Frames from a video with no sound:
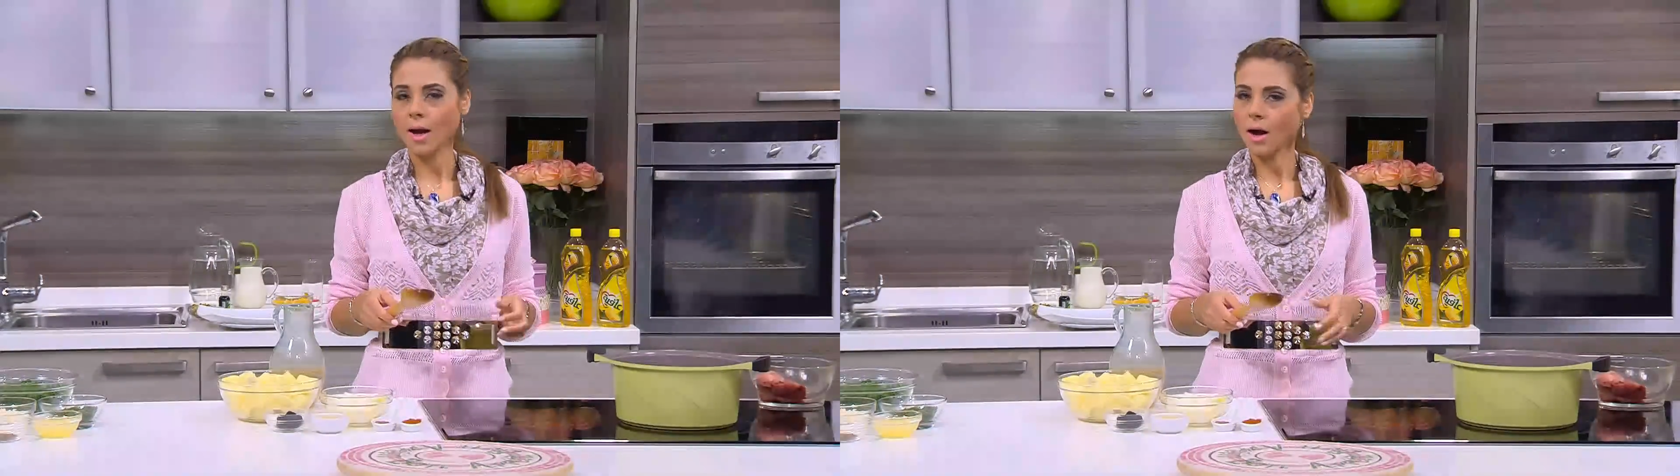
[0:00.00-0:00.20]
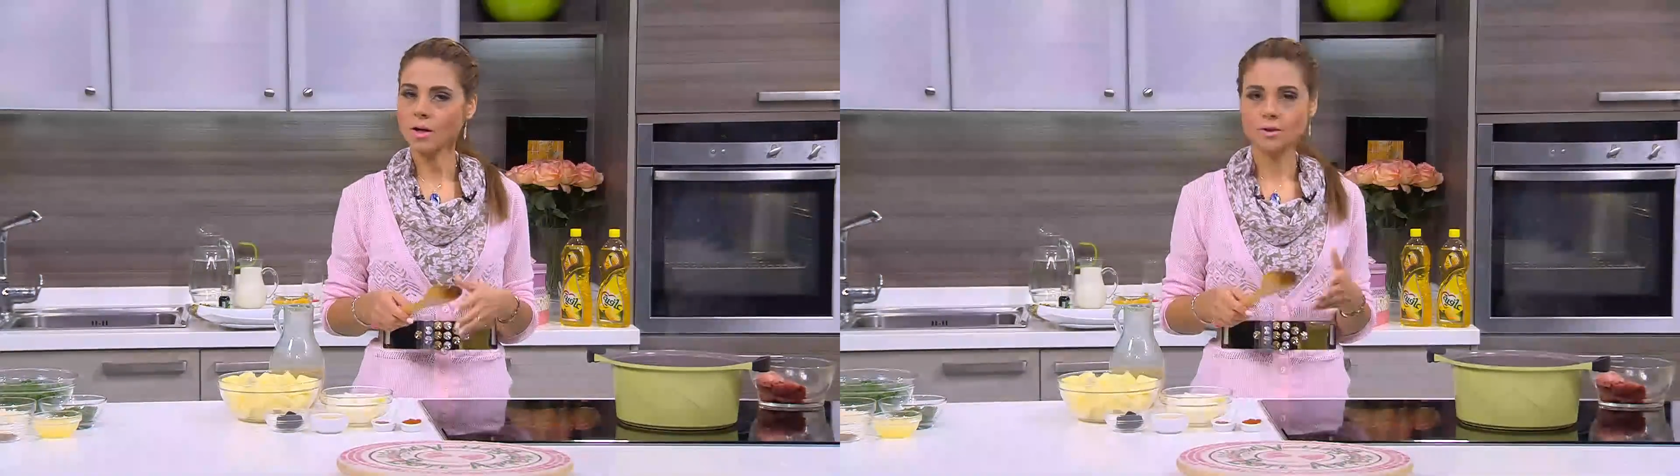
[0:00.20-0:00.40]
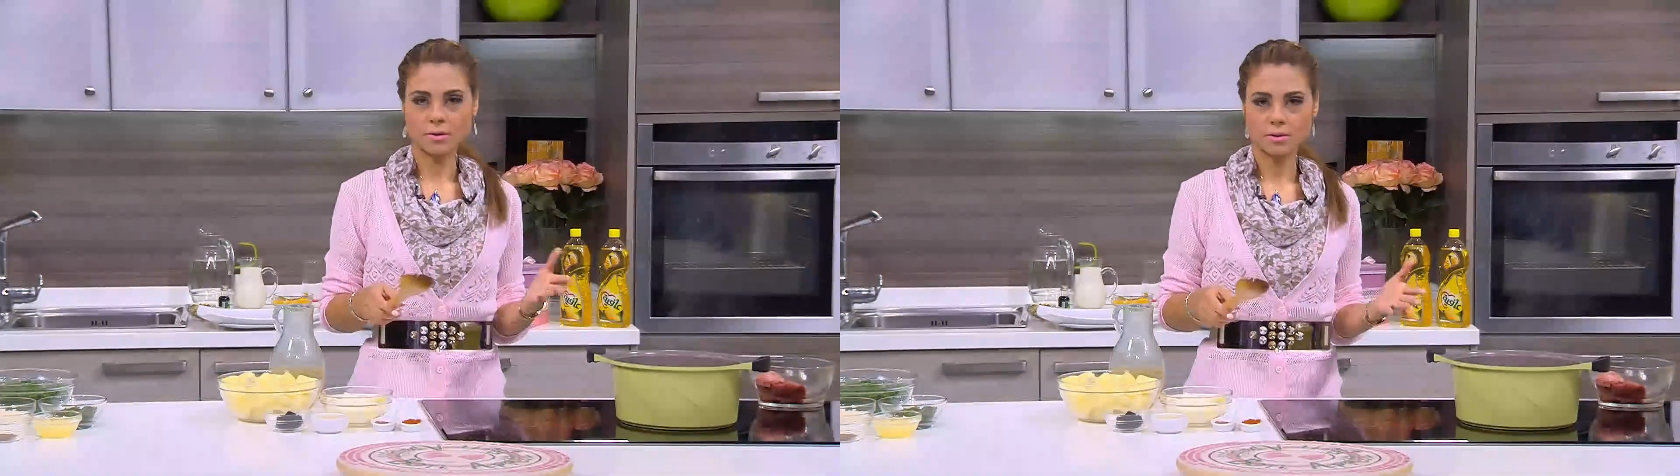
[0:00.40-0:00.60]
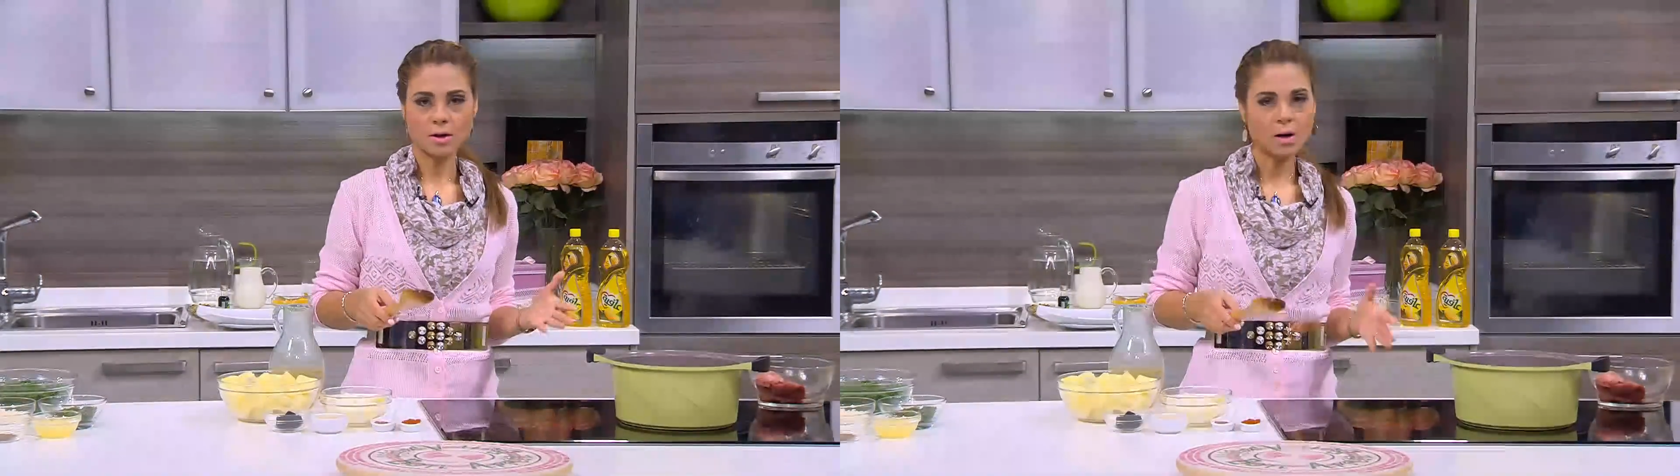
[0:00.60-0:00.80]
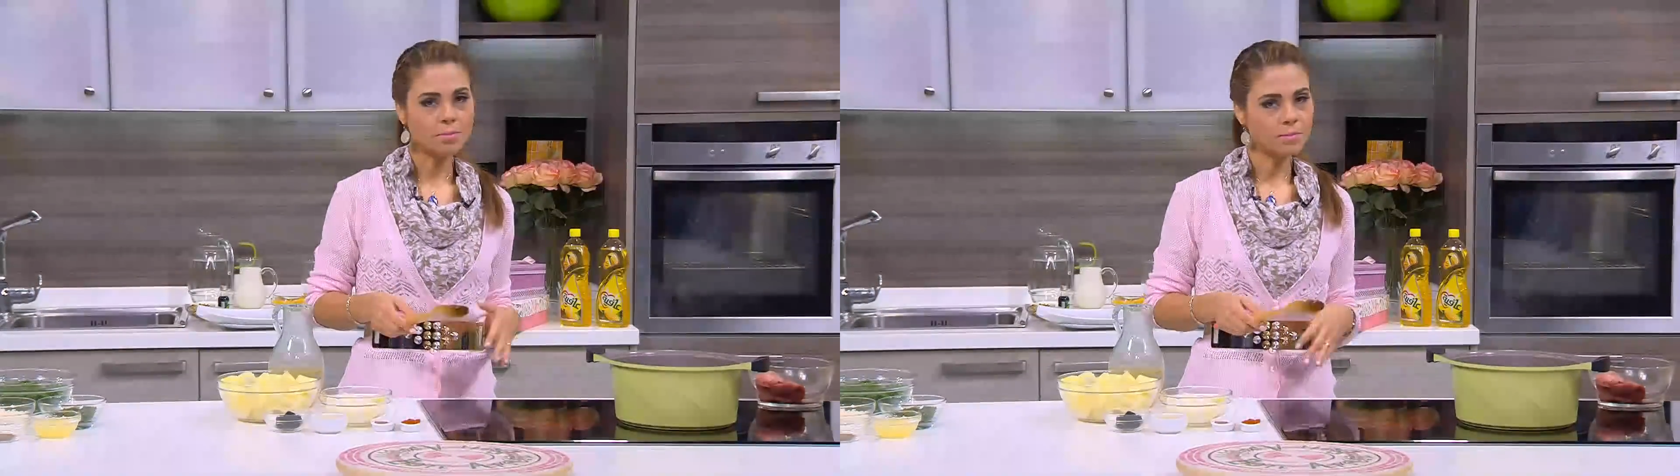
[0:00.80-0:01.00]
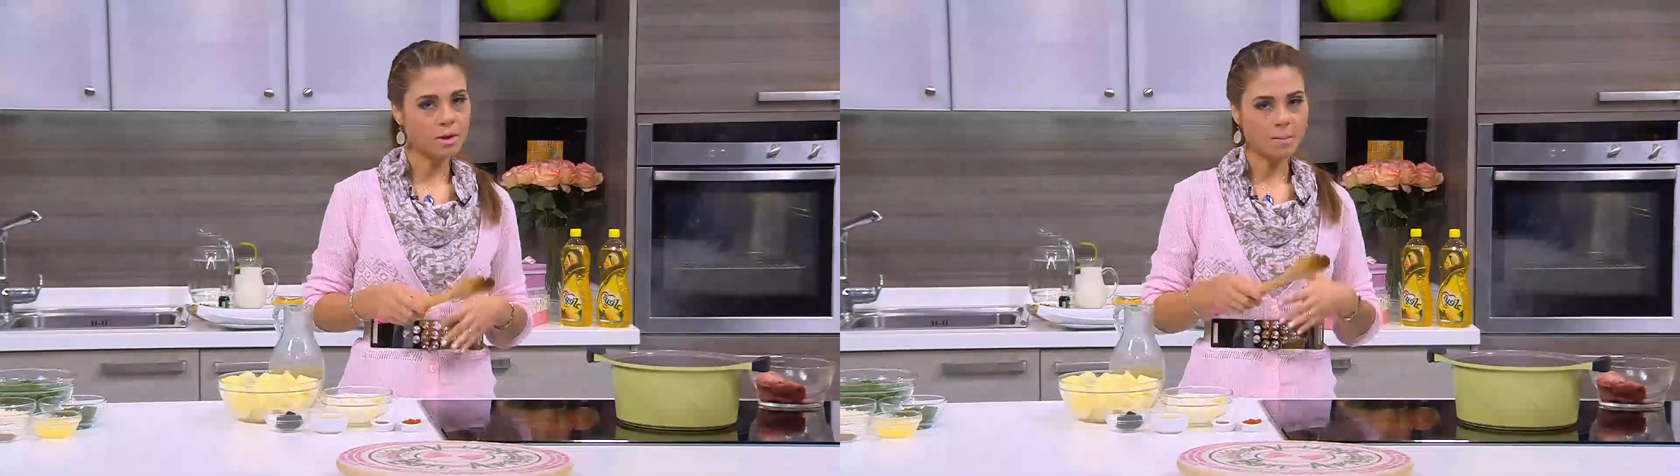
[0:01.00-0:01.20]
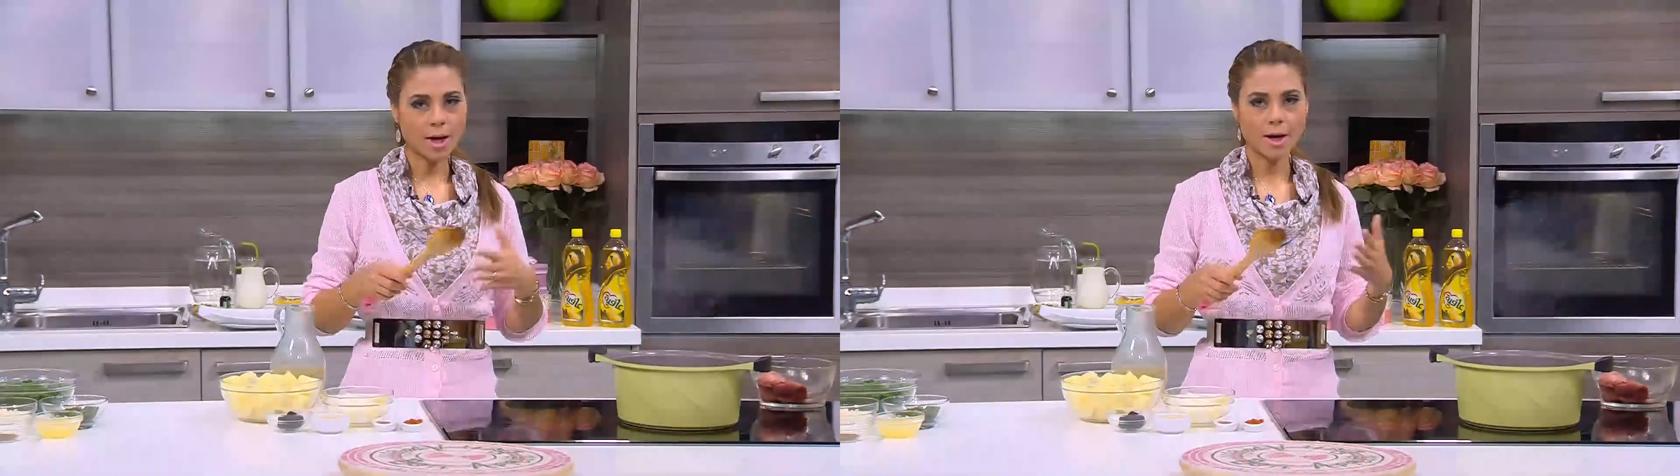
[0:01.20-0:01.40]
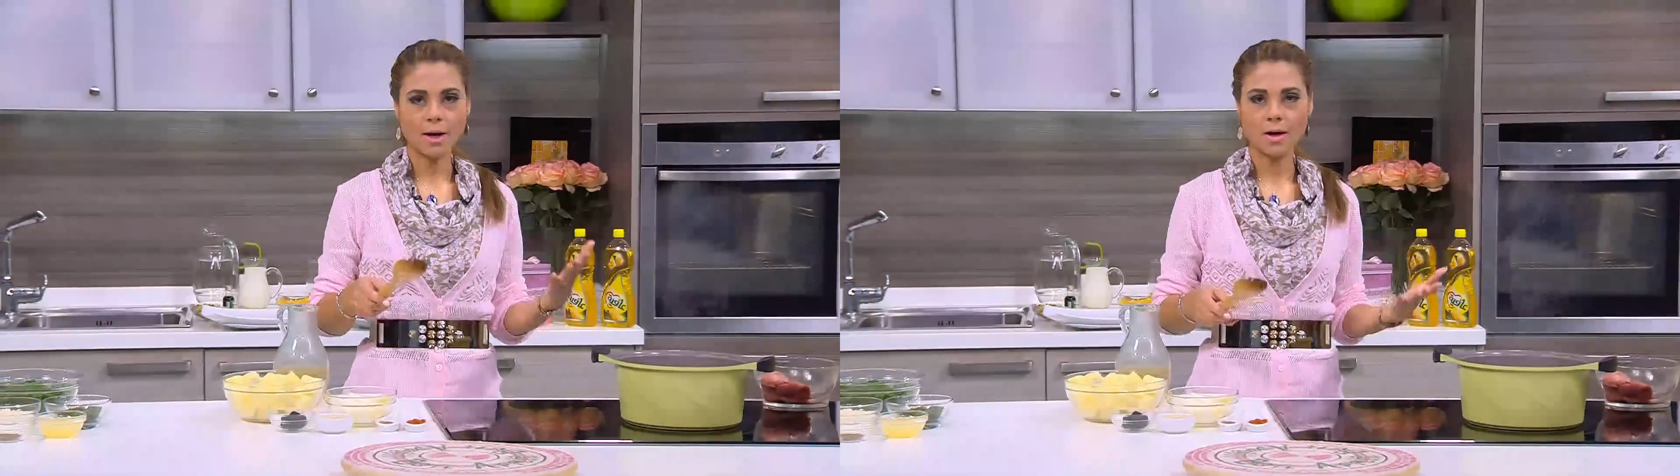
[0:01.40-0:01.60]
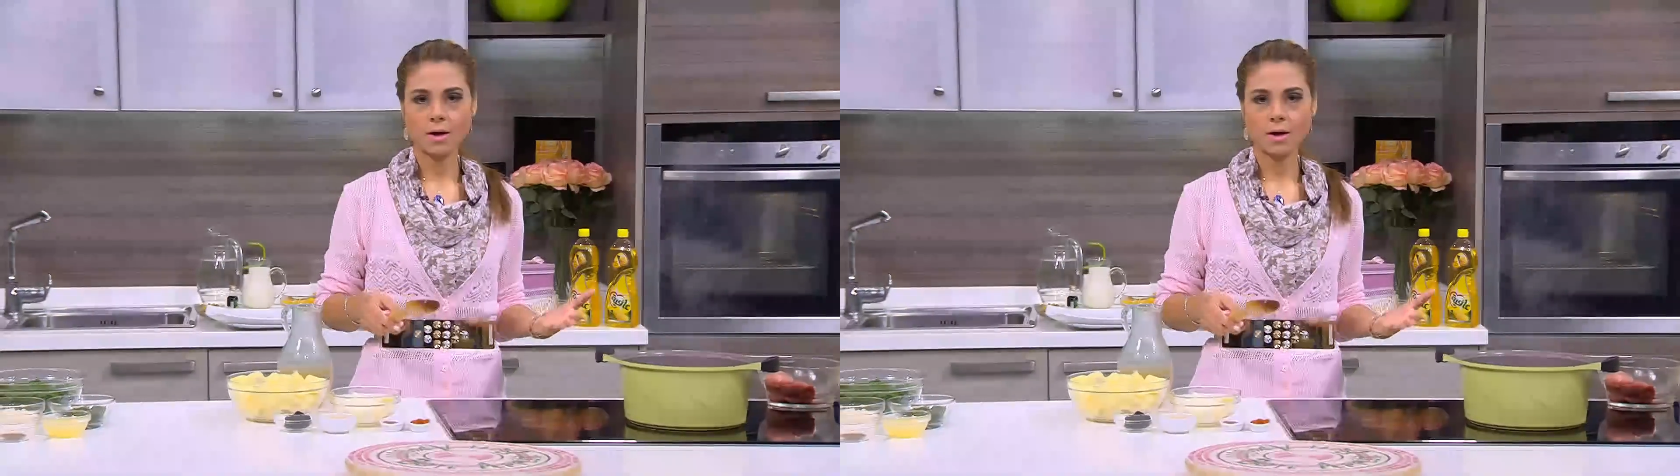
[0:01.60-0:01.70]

اكتر طلبنا بقى